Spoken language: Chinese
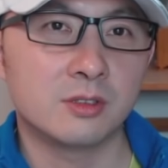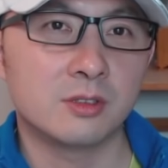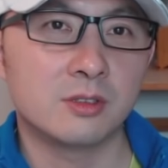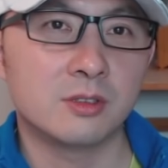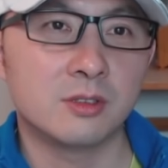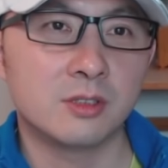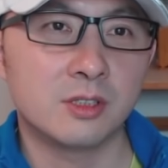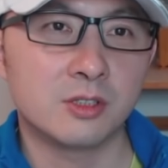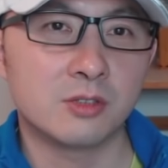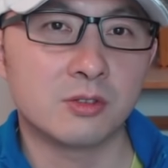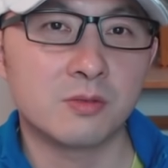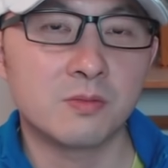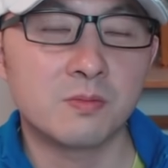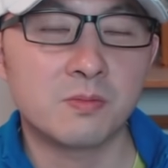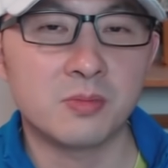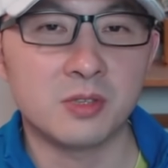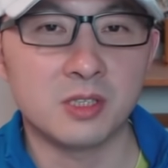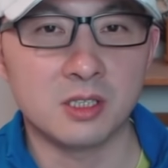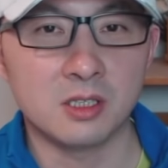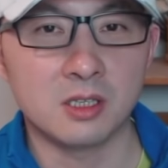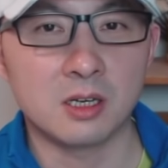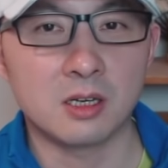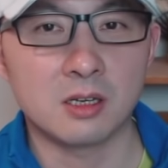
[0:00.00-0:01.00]
那种
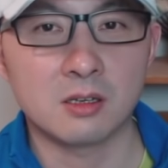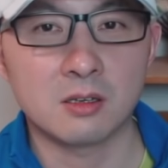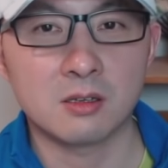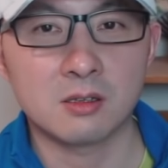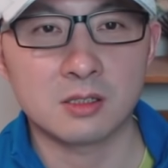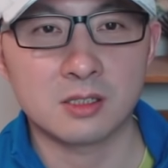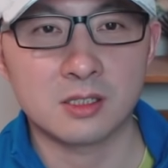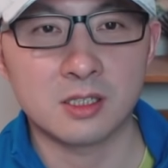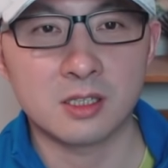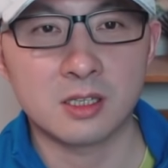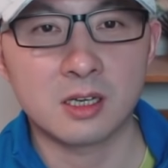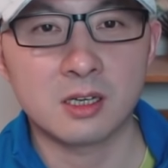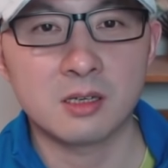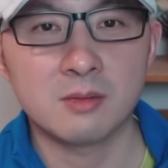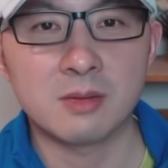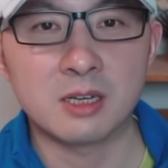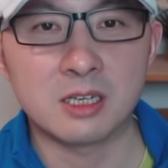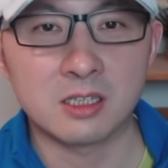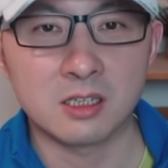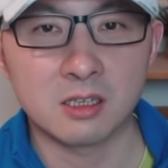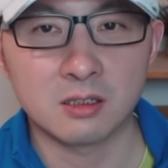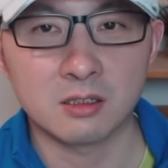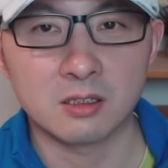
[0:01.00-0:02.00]
笔啊，写在黑
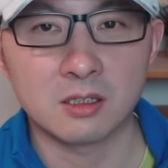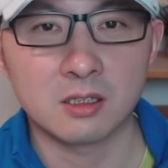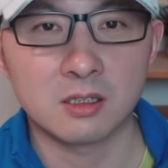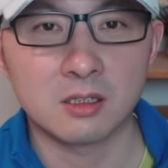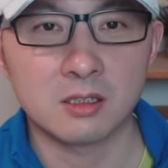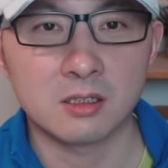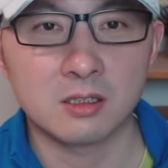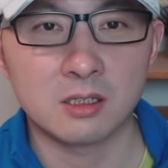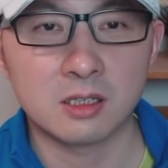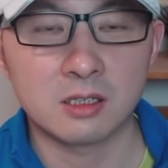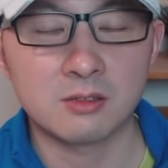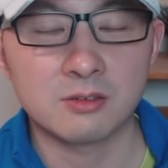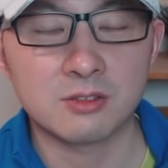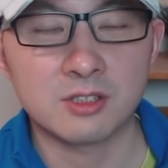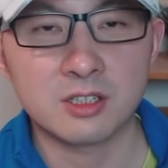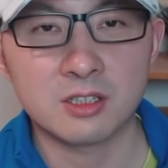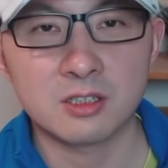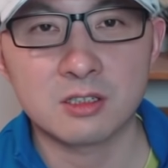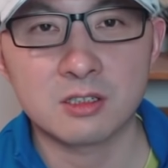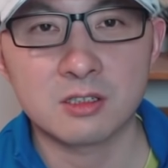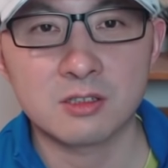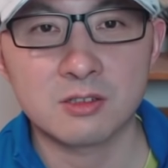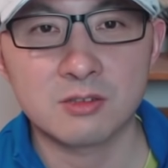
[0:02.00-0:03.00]
板上的，然后其
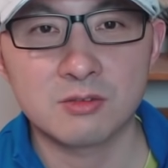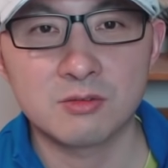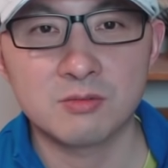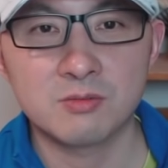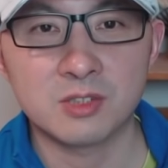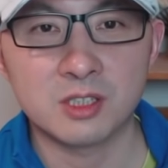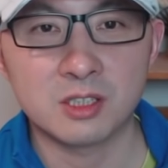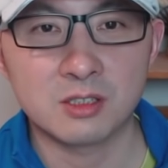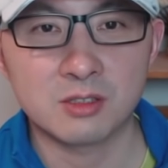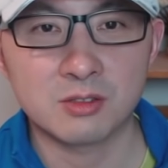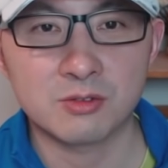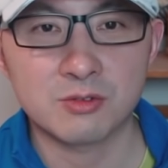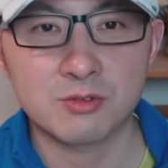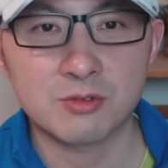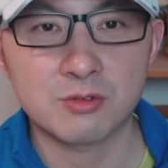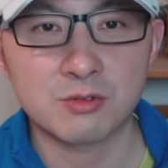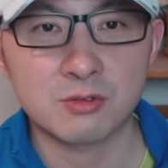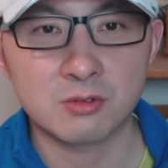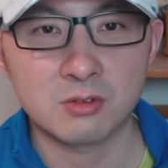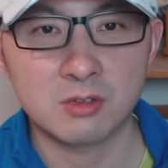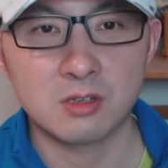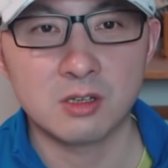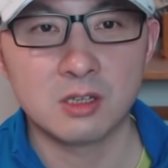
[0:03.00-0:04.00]
实这种笔呢，据
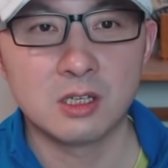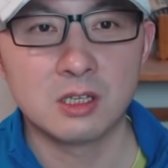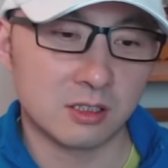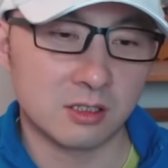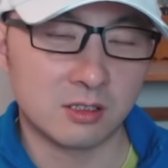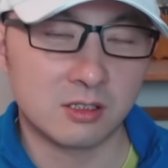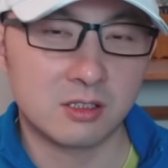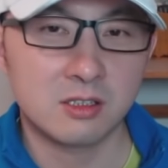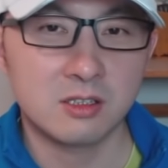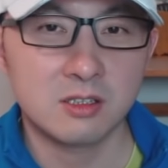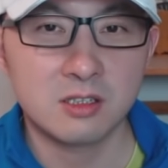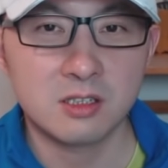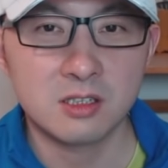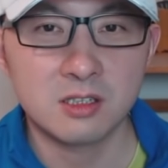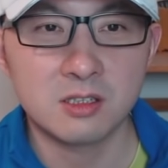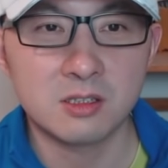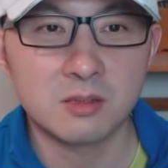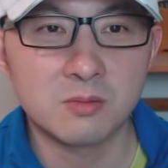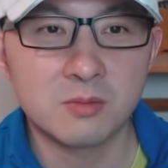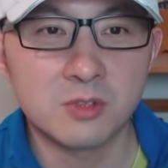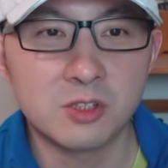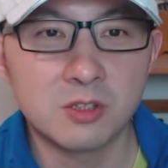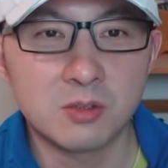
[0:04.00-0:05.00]
说机器
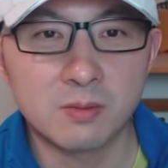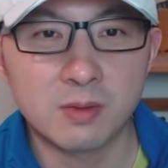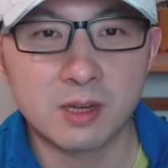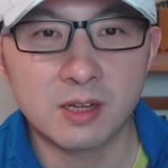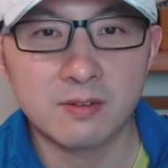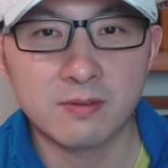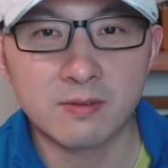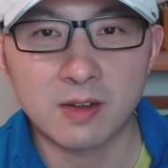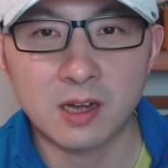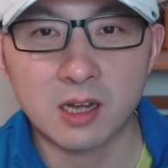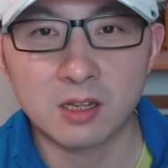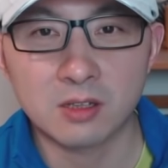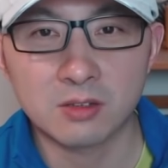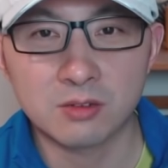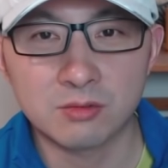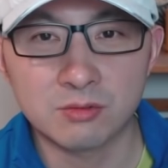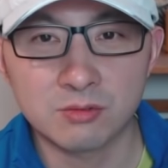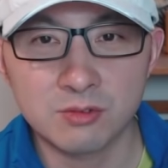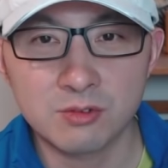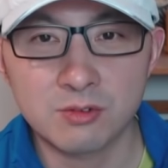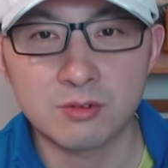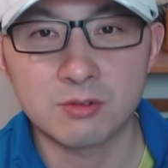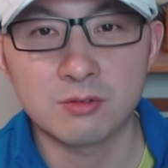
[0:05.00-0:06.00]
没有办法
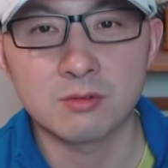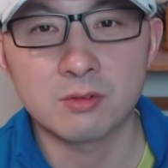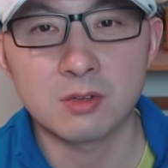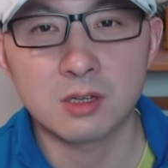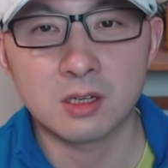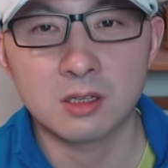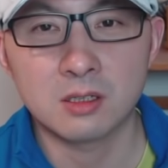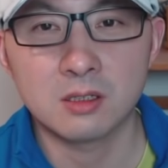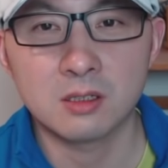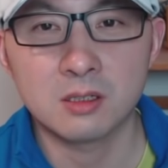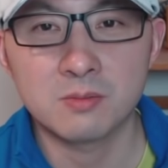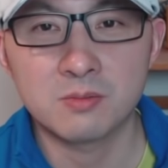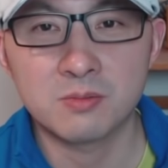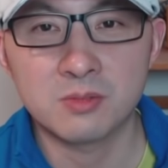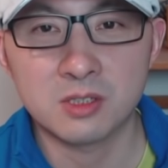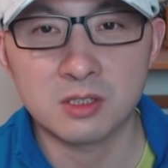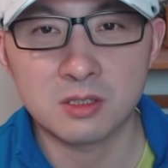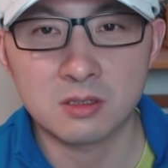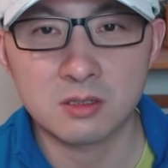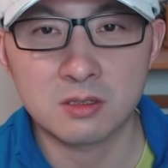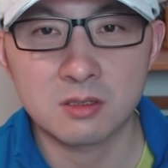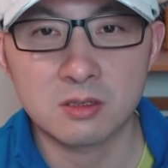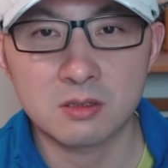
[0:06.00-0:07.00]
读取啊，那个
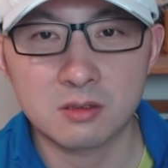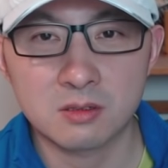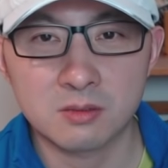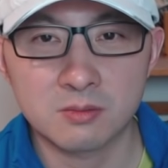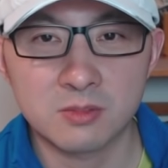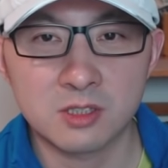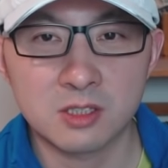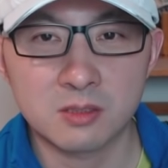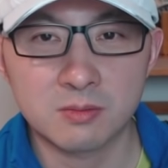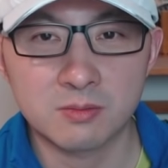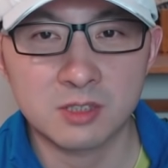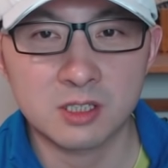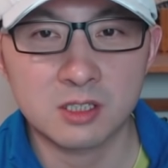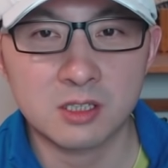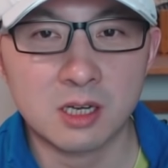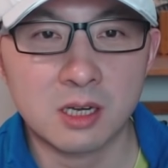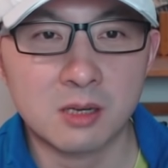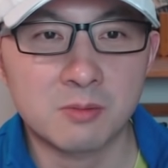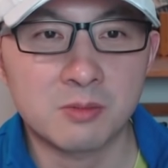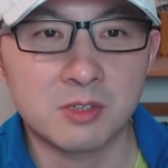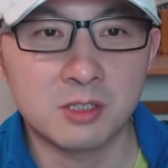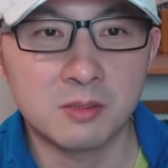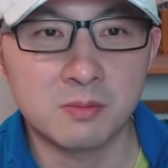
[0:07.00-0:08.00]
笔叫什么什么
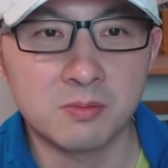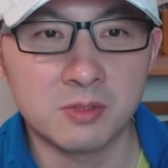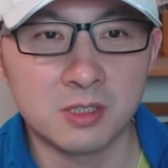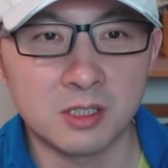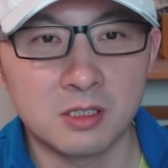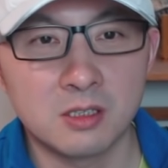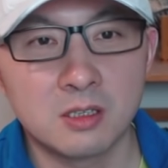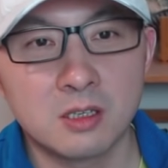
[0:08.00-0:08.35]
沙皮笔，